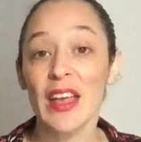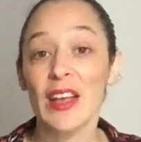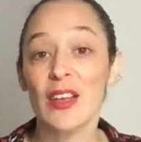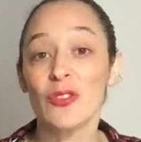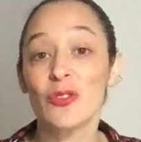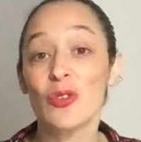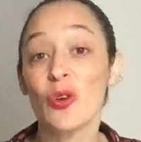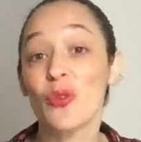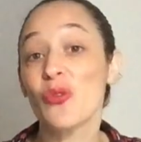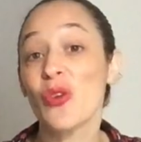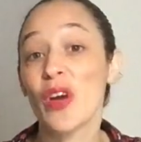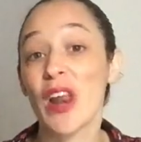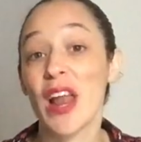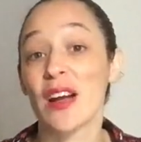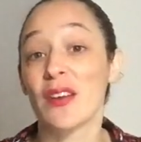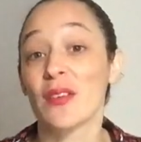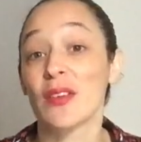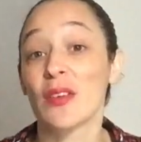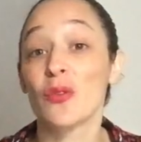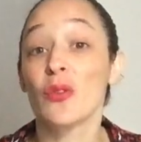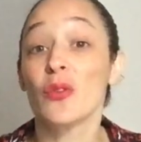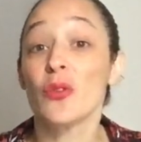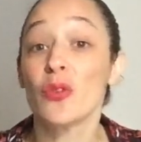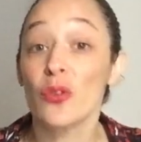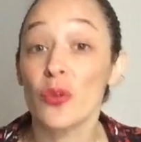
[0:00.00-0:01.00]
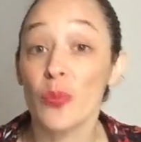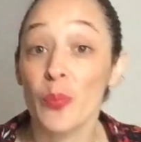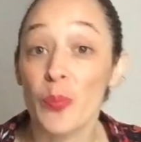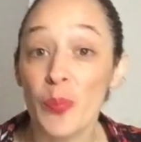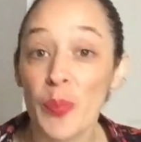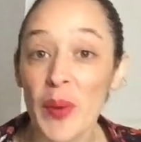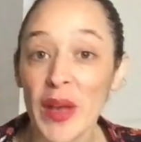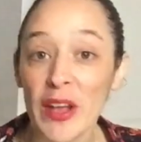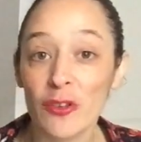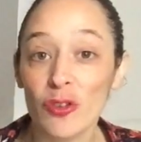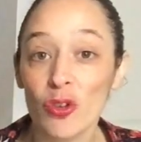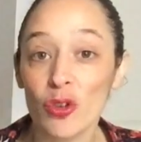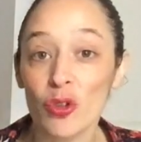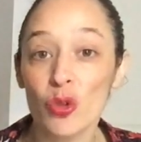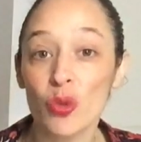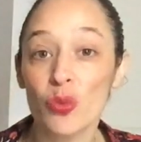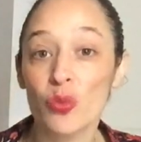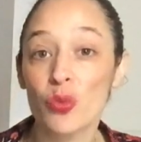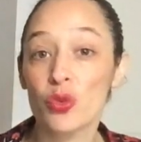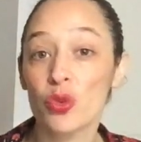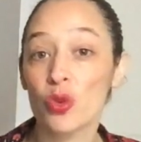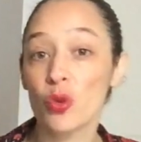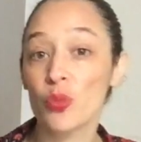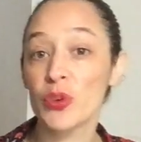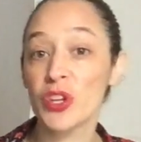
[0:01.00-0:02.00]
Donc voilà, Personne ne
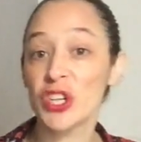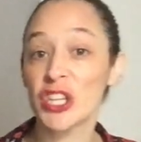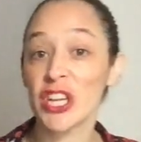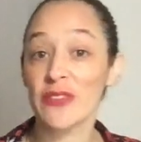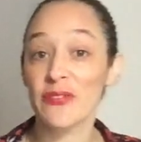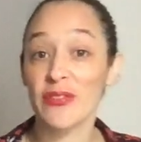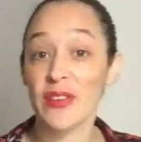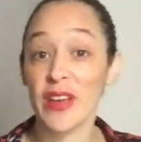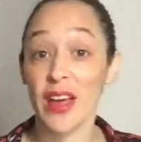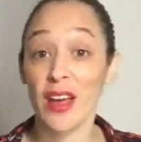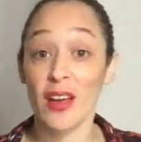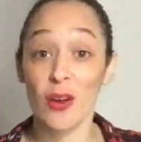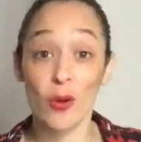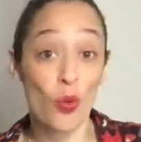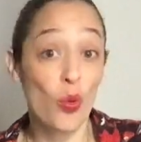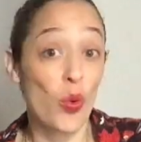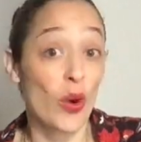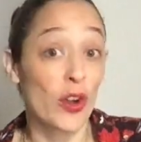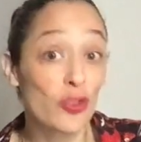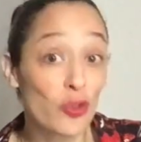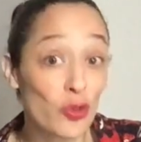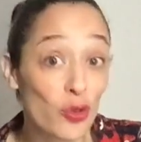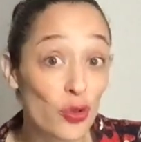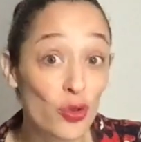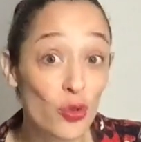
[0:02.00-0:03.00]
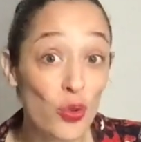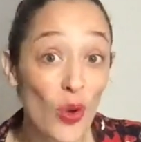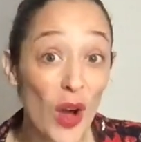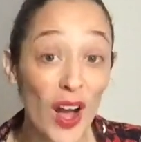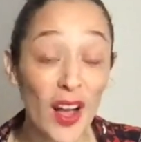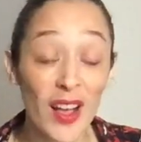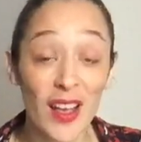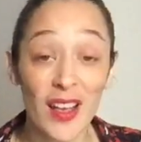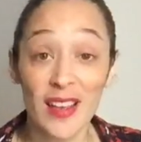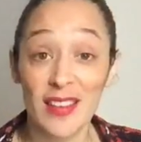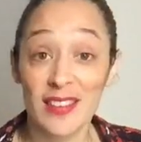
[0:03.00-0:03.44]
vous oblige à faire quoi que ce soit.